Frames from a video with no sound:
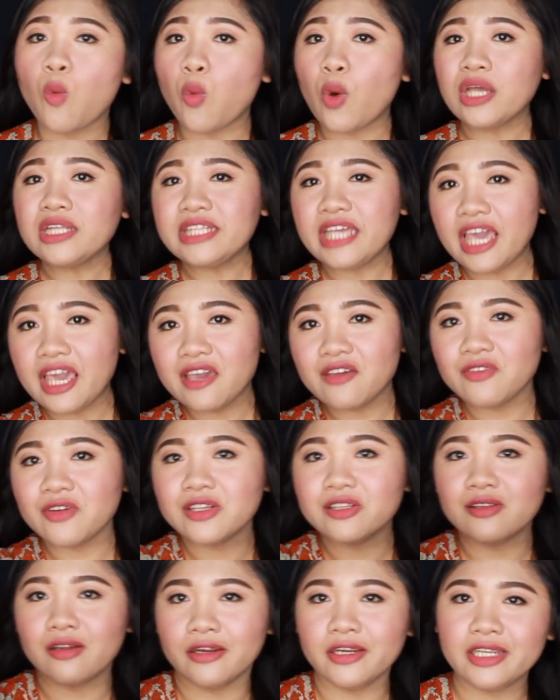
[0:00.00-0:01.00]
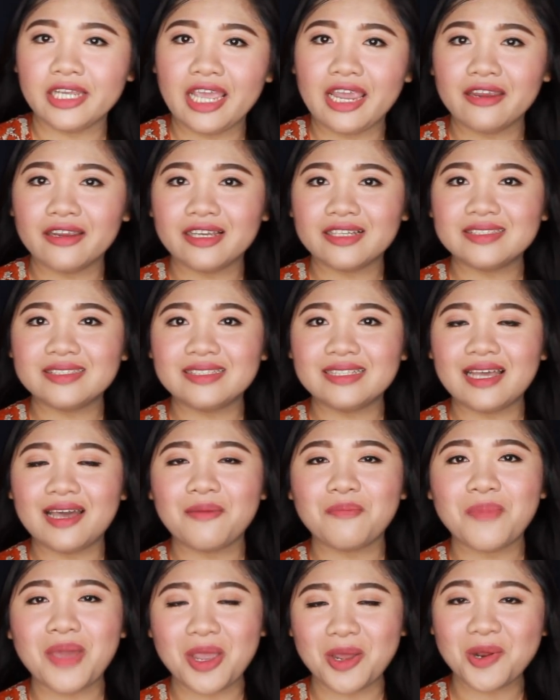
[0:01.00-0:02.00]
Whatever dark areas
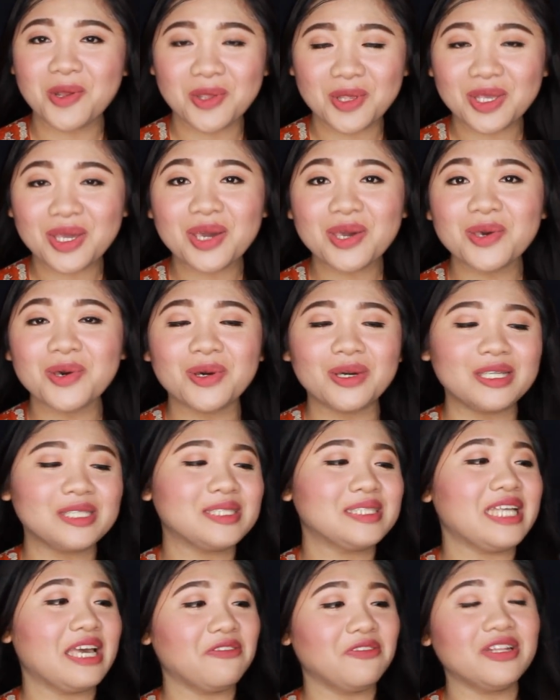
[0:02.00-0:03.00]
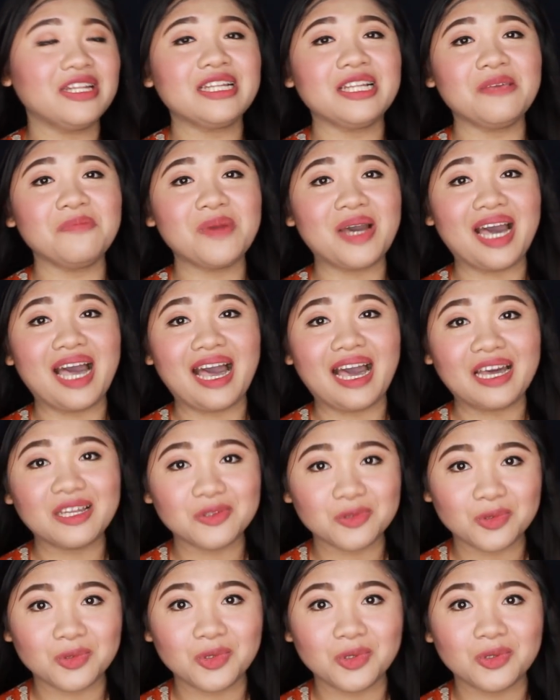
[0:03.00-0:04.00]
na meron kayo is definitely
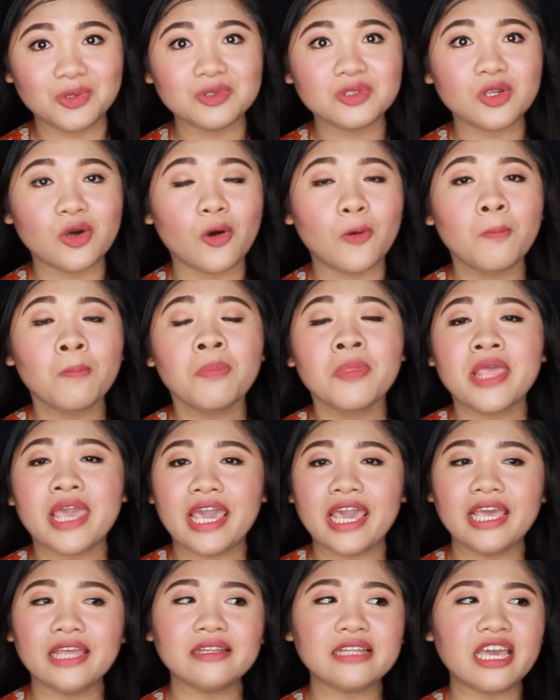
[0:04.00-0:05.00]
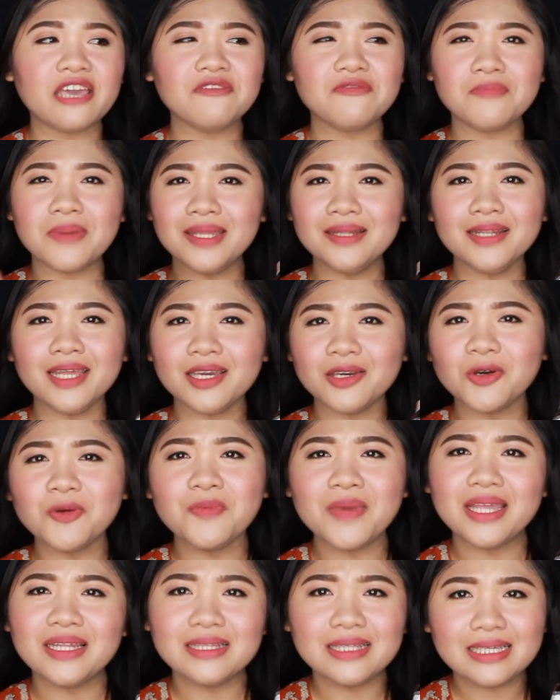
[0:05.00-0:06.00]
makakatulong to. And I've been
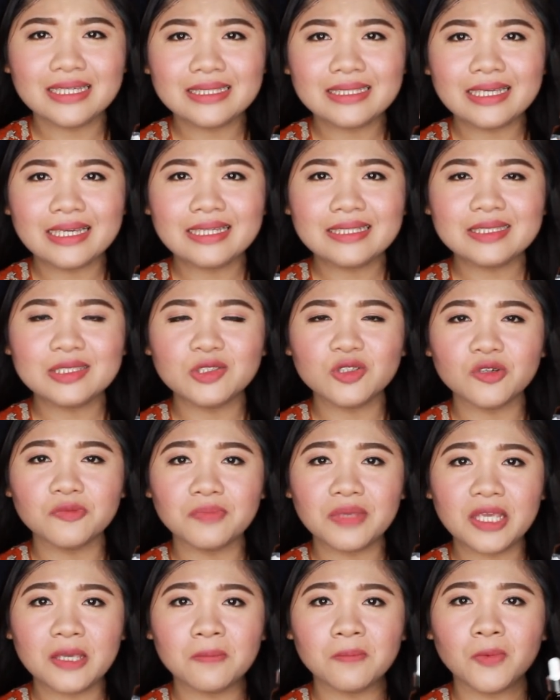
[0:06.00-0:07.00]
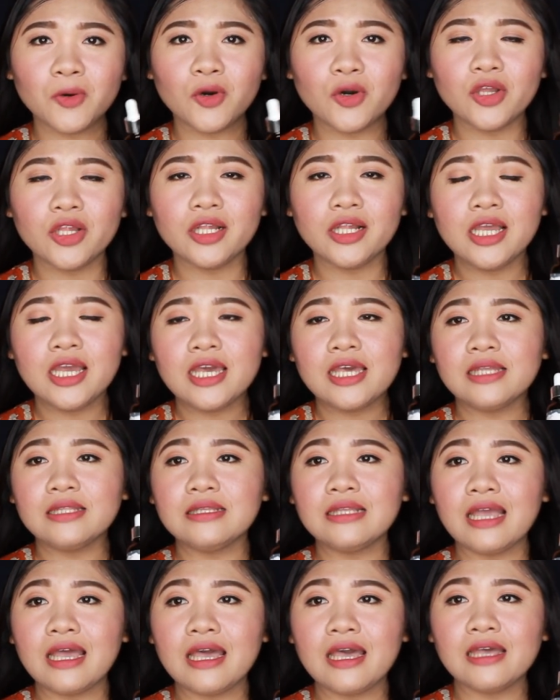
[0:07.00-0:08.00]
recommending this to people
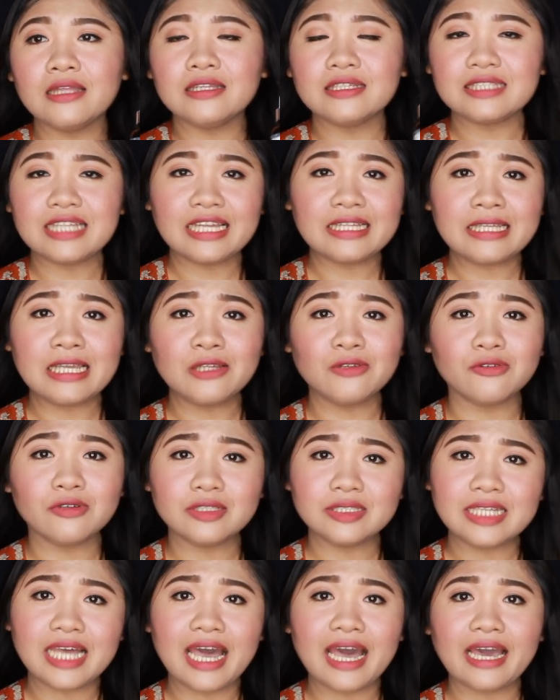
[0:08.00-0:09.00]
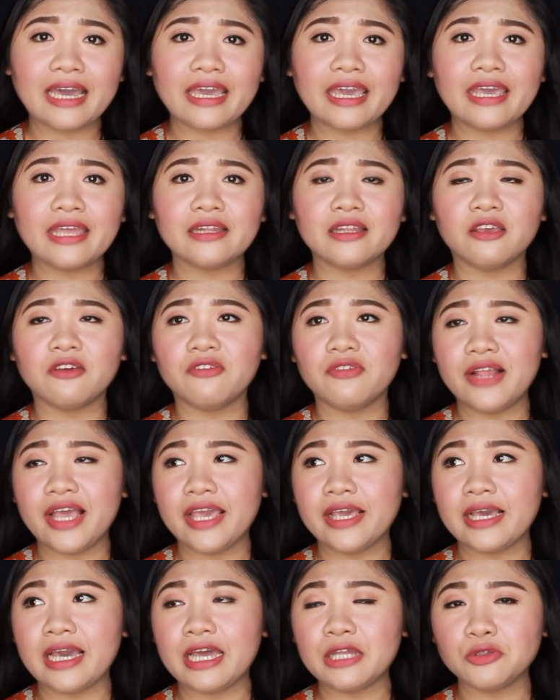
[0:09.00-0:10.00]
na nagtatanong sa akin if
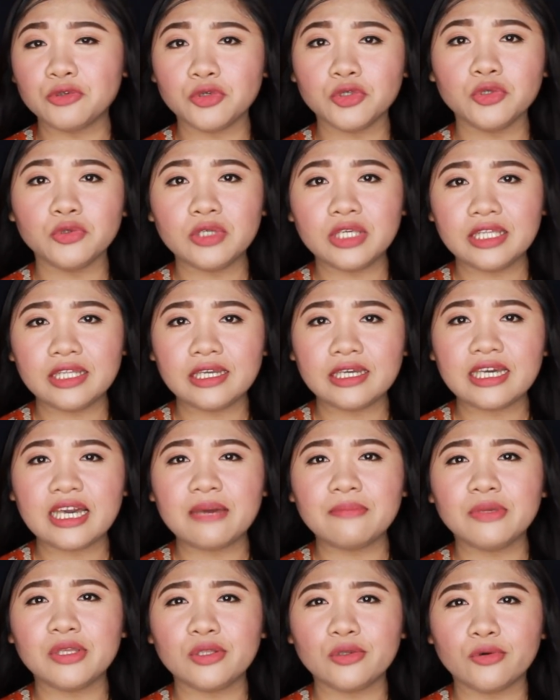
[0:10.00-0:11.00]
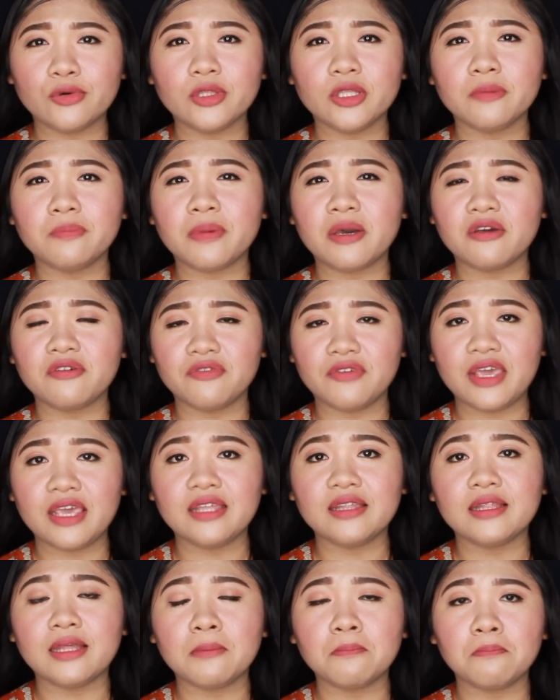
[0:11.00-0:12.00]
like, ano yung ginagamit ko na pang
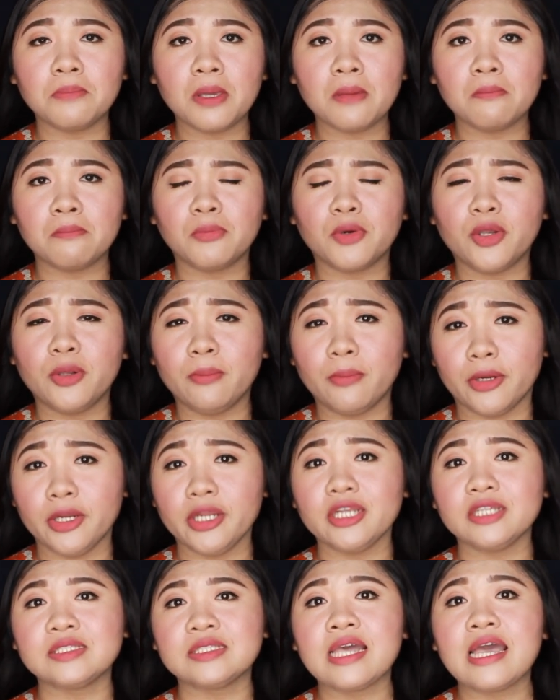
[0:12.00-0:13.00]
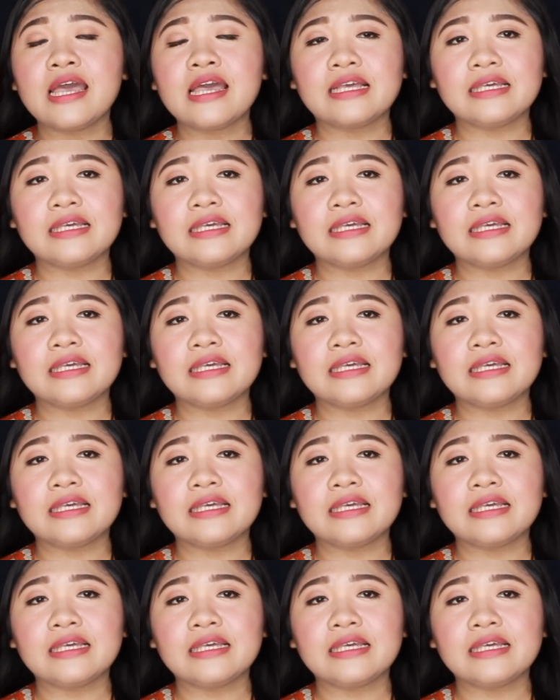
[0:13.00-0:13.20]
fade ng pimple marks.